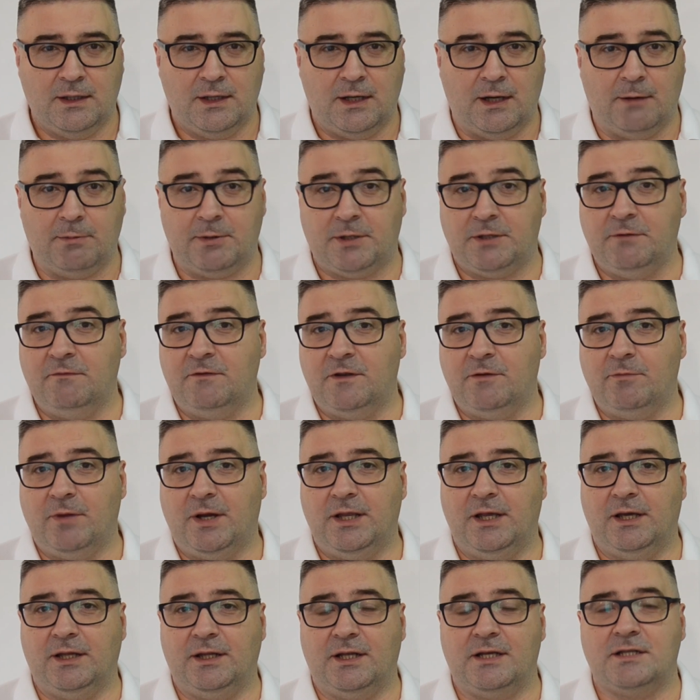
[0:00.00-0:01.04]
Обратим
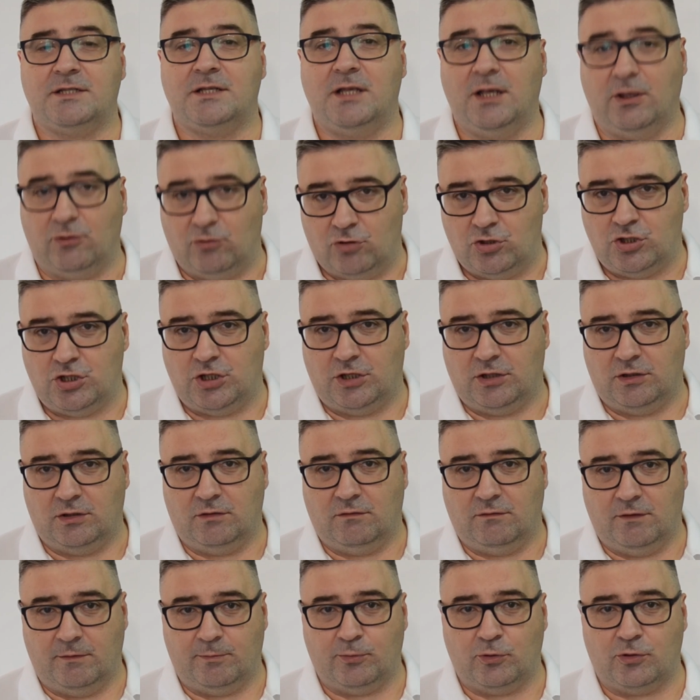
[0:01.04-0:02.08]
внимание на следующий
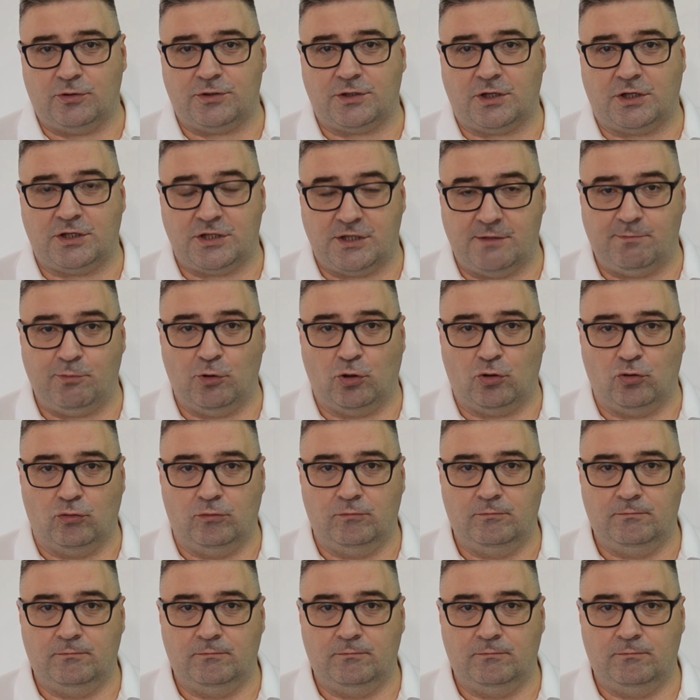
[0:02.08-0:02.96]
вопрос к Цапюку.